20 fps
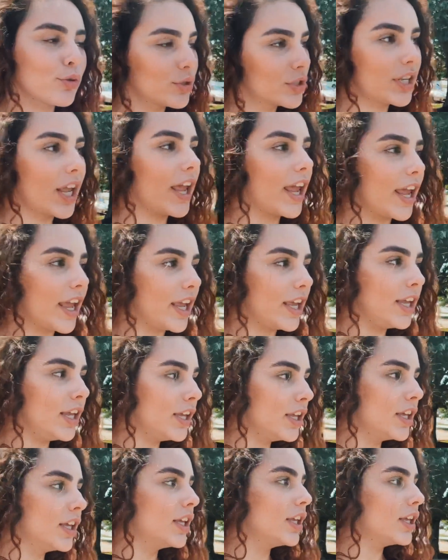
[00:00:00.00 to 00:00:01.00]
usei
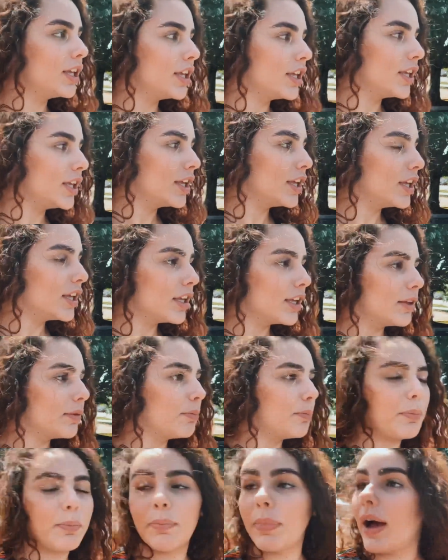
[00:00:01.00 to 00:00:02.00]

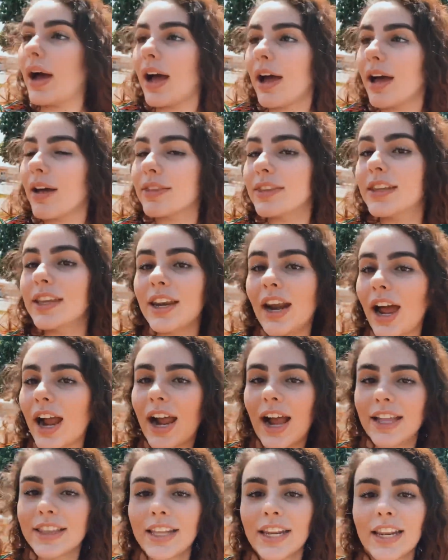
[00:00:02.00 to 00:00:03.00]
pra tirar a
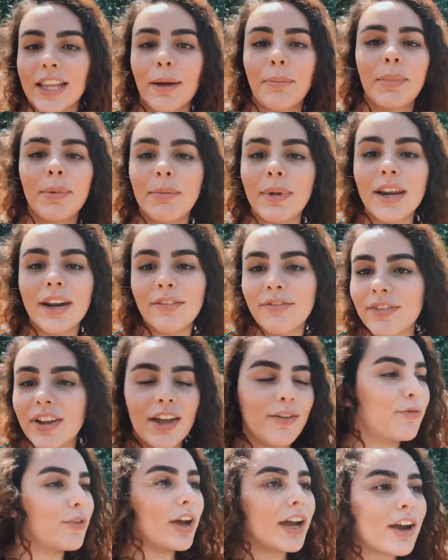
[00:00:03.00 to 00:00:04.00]
carteira da primeira
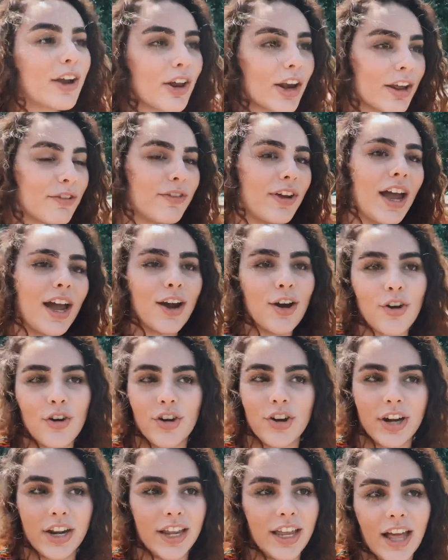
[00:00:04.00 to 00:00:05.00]
vez foi a que eu levei
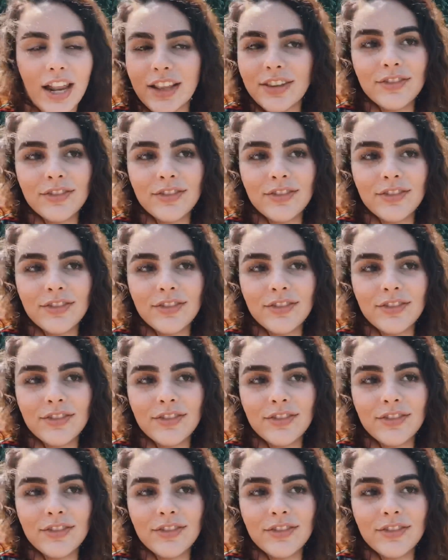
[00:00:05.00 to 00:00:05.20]
agora. E ela